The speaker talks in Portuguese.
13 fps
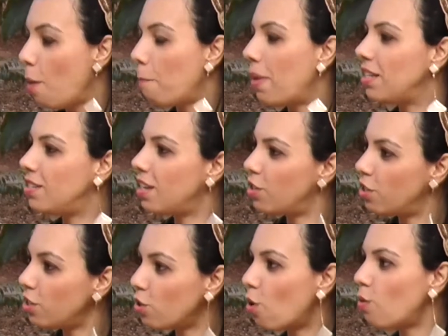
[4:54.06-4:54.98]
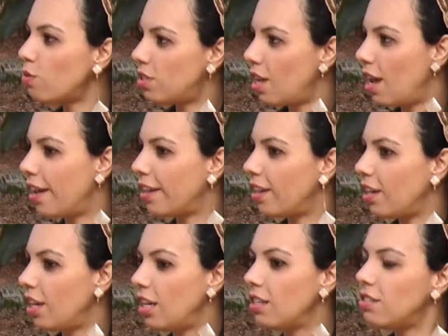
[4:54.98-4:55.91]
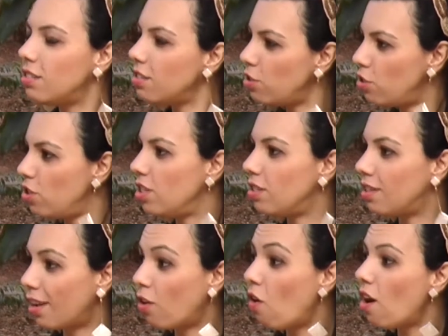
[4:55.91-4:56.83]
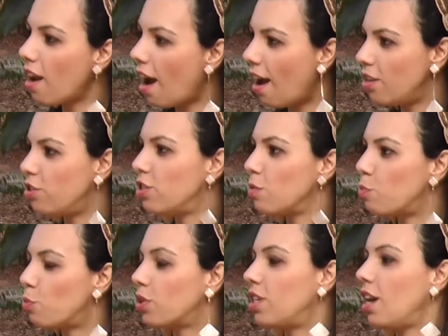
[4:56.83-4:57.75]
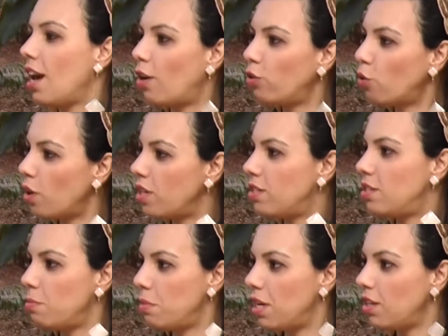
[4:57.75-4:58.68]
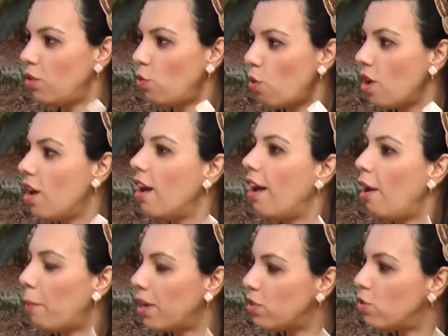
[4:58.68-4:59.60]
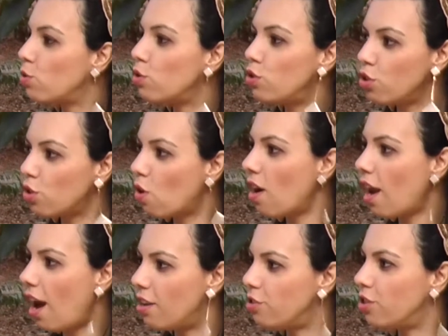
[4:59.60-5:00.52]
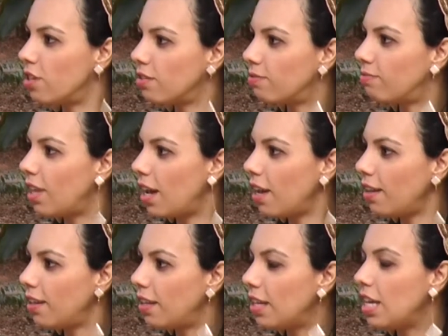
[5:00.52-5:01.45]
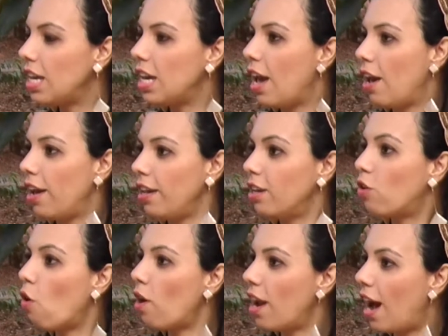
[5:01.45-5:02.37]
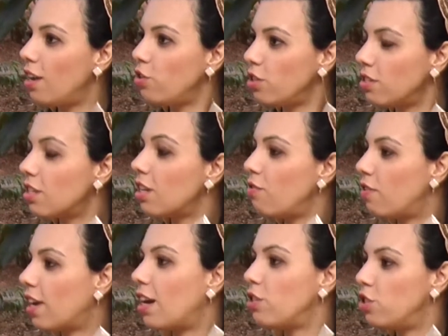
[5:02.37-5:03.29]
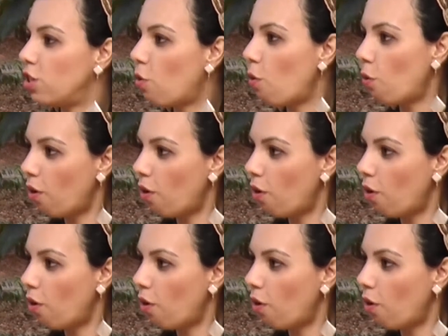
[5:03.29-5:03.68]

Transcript: Mas se a gente consegue insistir, ter coragem, porque autoconhecimento é uma atitude de coragem, né? É, e coragem significa agir com o